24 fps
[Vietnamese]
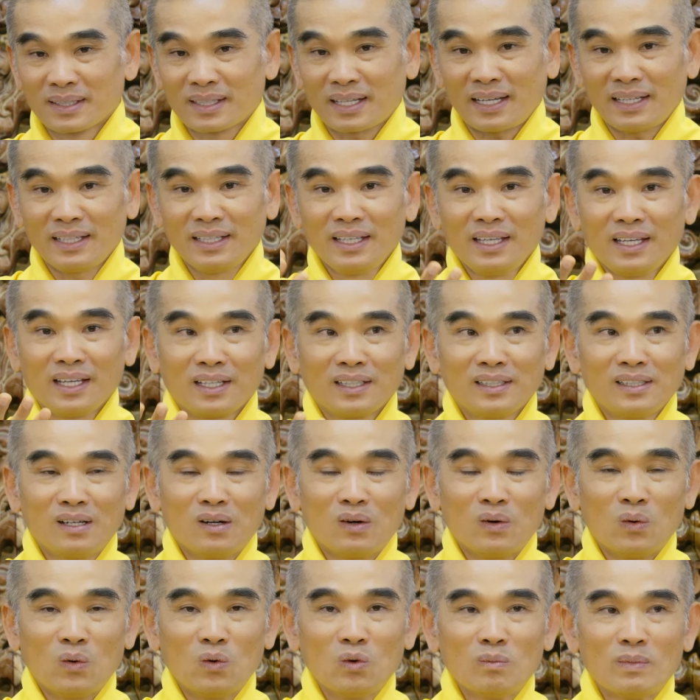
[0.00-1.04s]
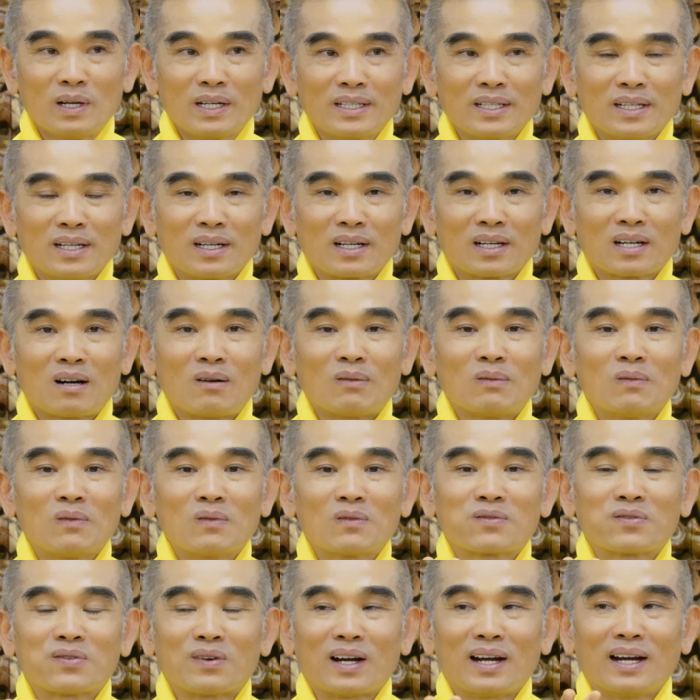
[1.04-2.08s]
Cái hiện hữu bây giờ
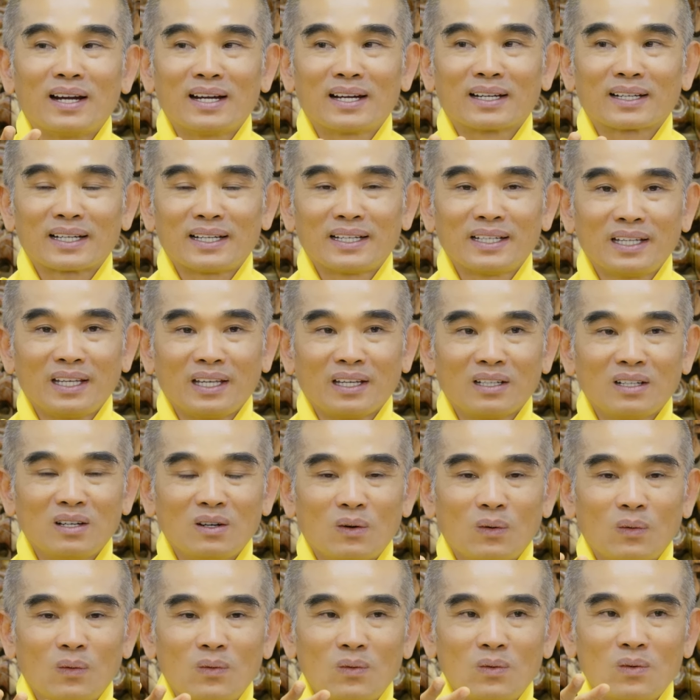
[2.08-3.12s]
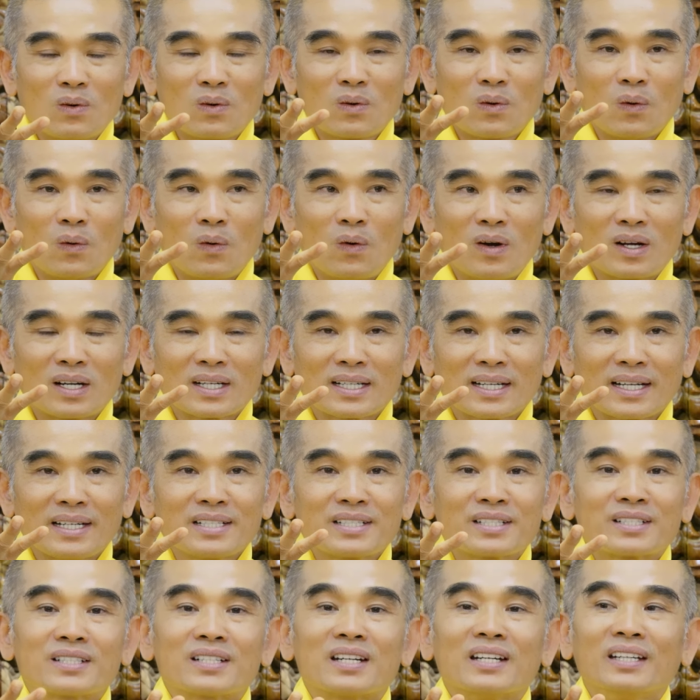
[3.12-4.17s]
không phải là cái hiện hữu của cái
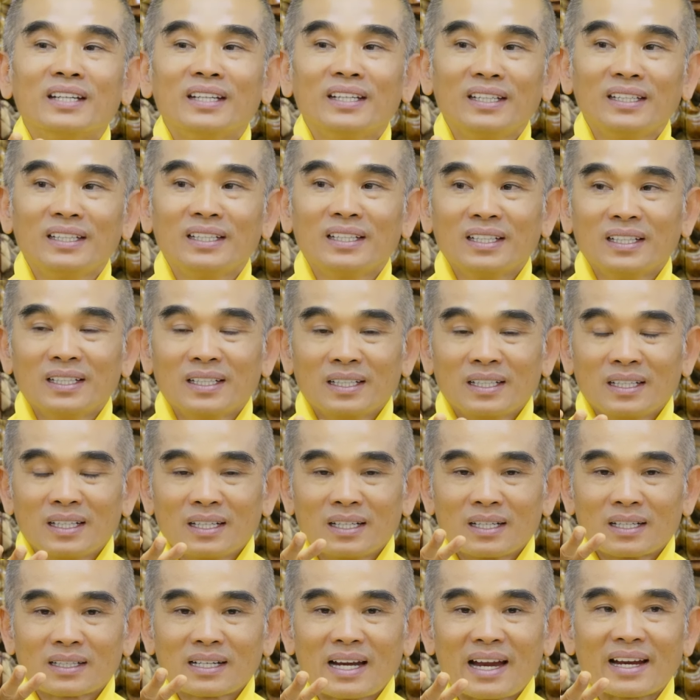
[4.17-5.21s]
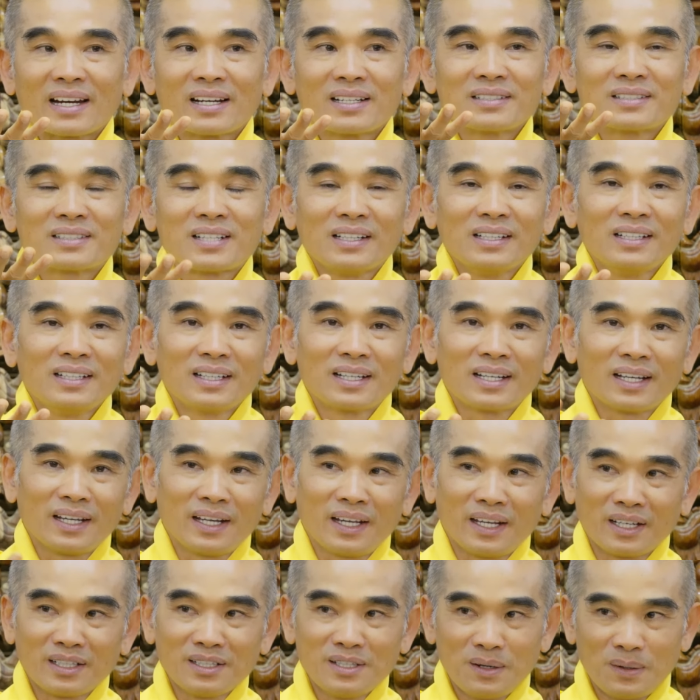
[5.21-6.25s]
tri đang tri cái
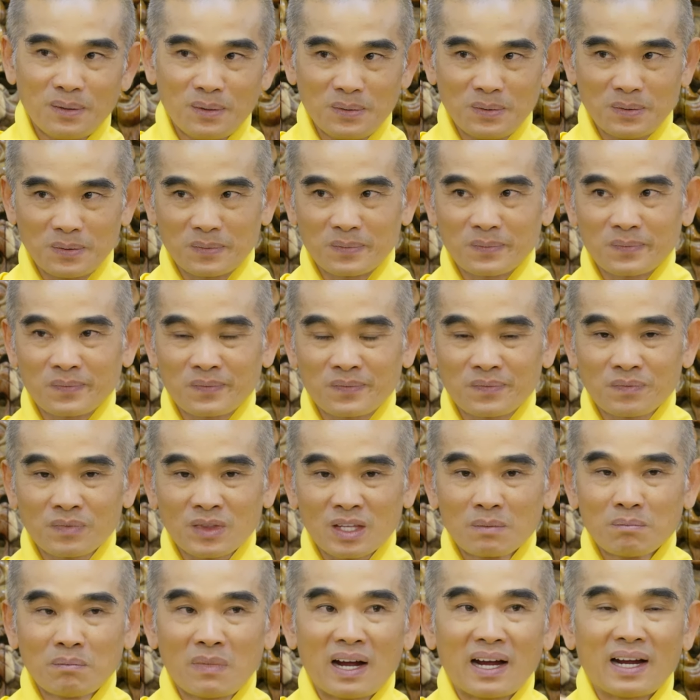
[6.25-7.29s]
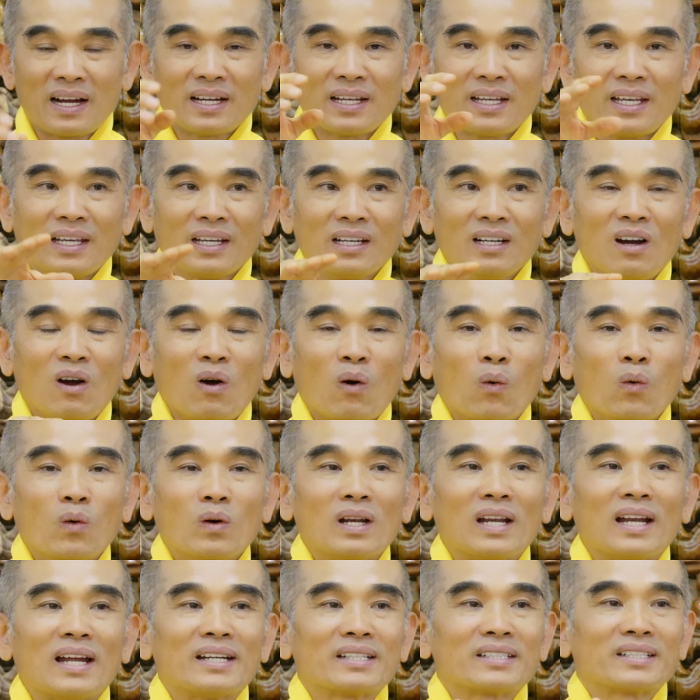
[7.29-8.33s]
hiện hữu, mà hiện hữu
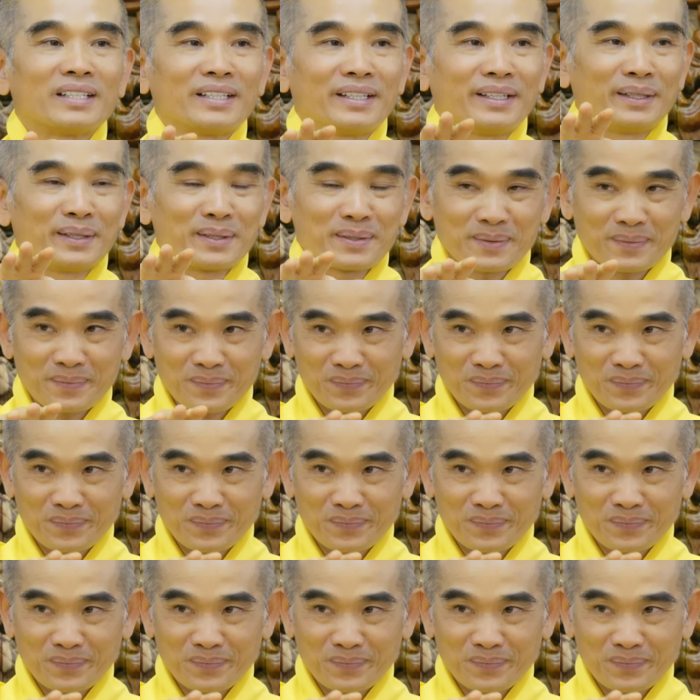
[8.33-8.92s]
là tri.